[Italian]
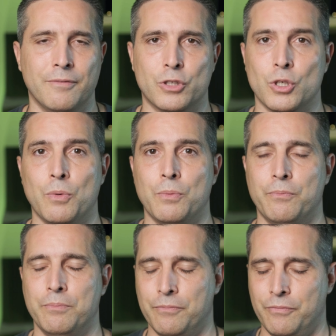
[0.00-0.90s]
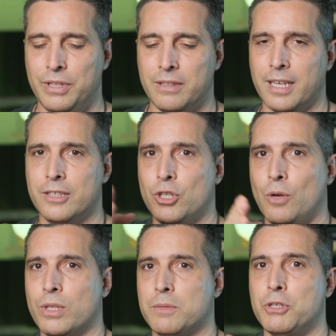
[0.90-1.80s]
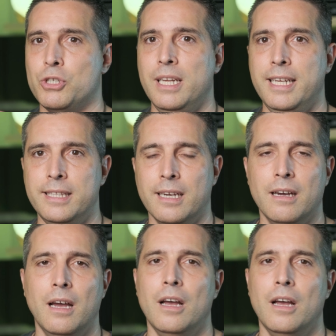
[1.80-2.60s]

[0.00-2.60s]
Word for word: Facciamo finta che c'è una specie di linea,